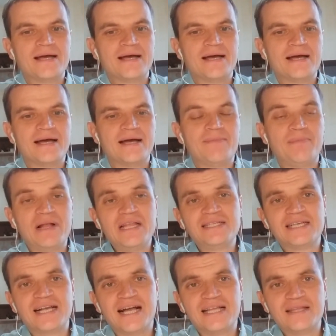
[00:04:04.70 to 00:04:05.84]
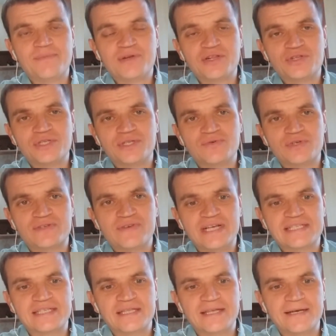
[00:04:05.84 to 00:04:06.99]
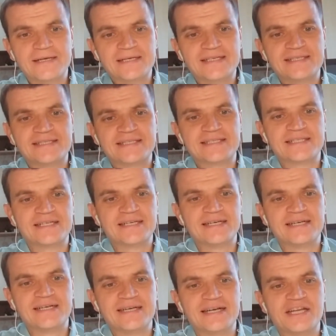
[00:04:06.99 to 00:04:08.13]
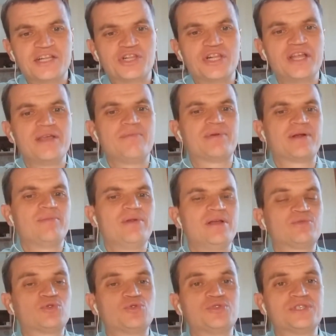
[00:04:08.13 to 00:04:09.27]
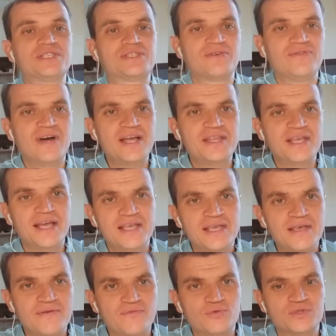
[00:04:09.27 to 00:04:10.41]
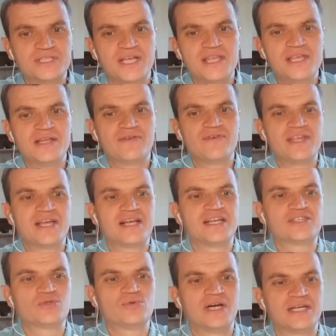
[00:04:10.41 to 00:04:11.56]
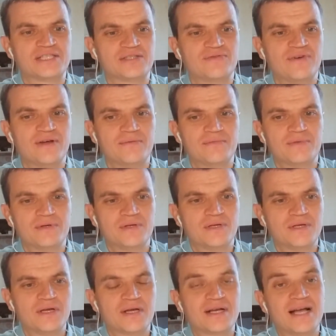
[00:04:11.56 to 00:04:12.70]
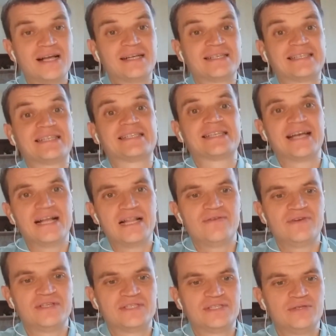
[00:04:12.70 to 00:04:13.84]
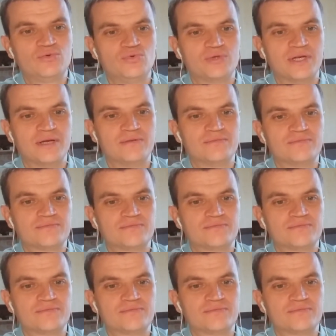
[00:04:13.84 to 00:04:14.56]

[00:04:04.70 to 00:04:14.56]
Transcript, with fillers: а, – политика, она прежде всего связана с э, решением проблем существования и функционирования государства как социального института –